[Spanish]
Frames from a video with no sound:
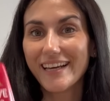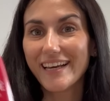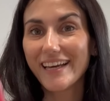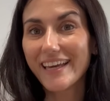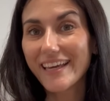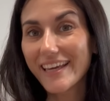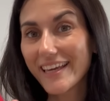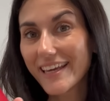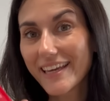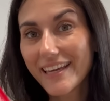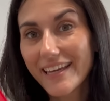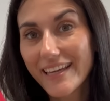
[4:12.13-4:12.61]

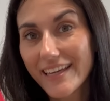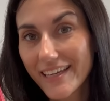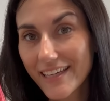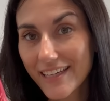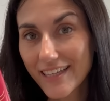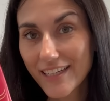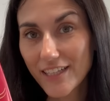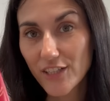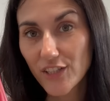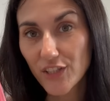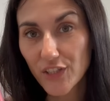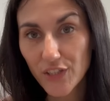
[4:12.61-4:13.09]

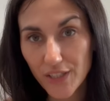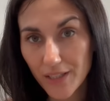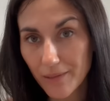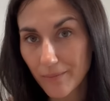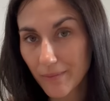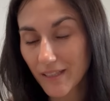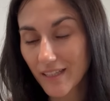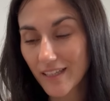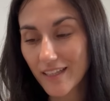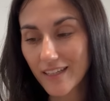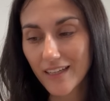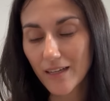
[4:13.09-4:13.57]
Eh, no
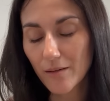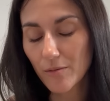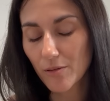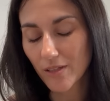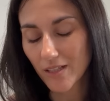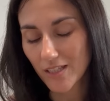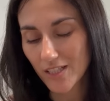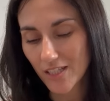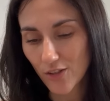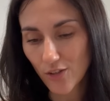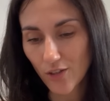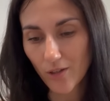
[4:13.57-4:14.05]
repetiría
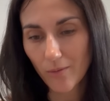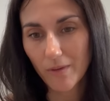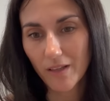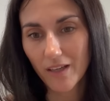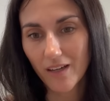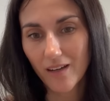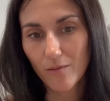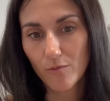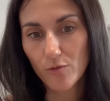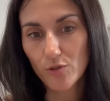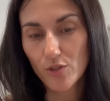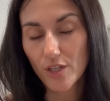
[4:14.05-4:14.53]
porque siento que me
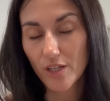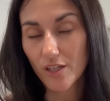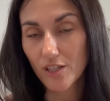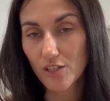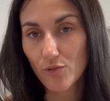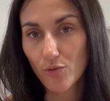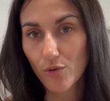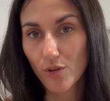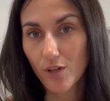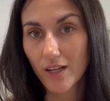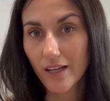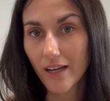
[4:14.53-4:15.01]
deja mucho
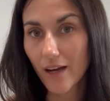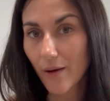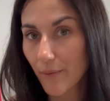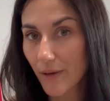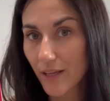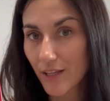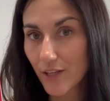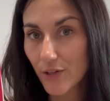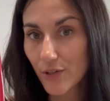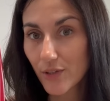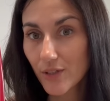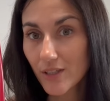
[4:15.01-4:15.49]
residuo en el
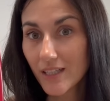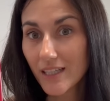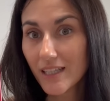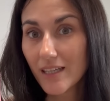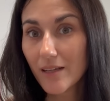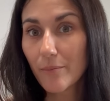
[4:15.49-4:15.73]
cabello,